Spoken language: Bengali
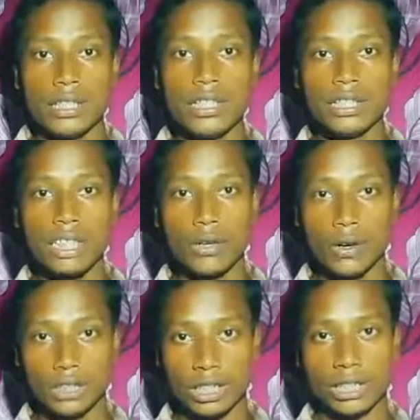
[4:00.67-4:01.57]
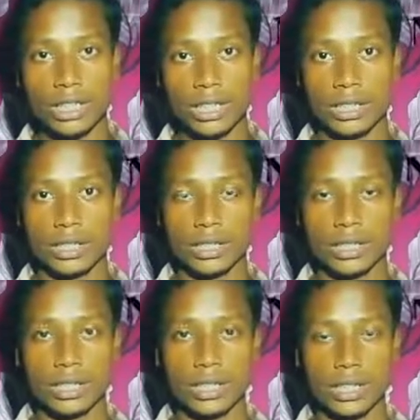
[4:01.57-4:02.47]
নিজের অজান্তেই
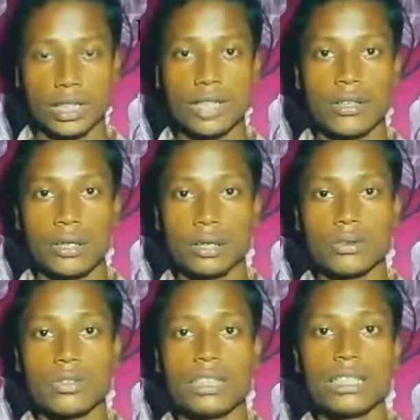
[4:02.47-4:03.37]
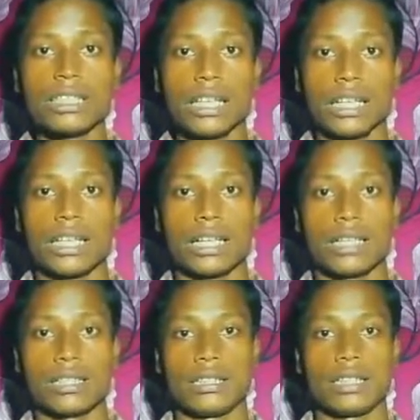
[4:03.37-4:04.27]
সে হয়তো নিজেই জানে না
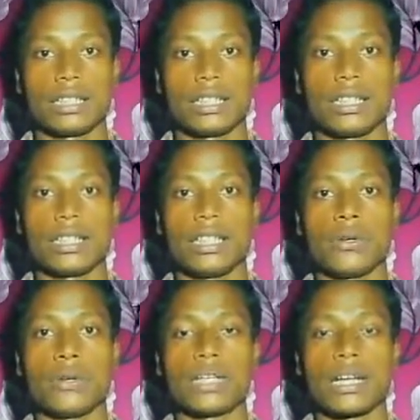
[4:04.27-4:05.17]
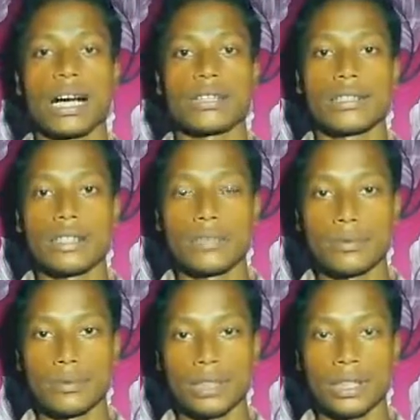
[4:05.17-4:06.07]
যে সে ওই কাজটির
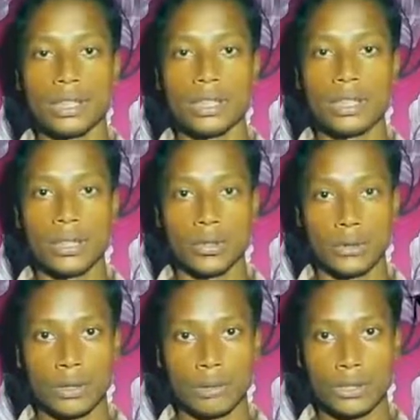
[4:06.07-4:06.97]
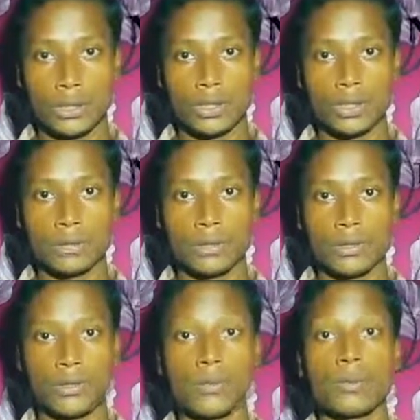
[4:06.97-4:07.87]
প্রতি ওই বিষয়টির
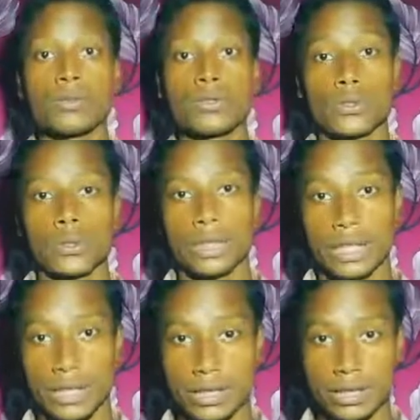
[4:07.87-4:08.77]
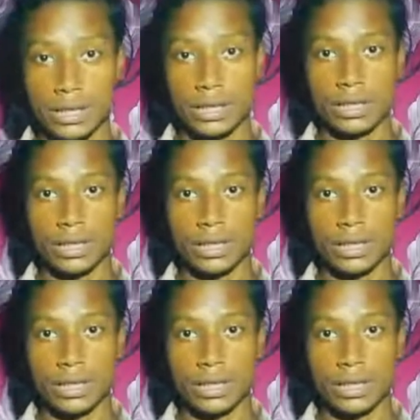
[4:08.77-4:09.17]
প্রতি উপযুক্ত হয়ে গিয়েছে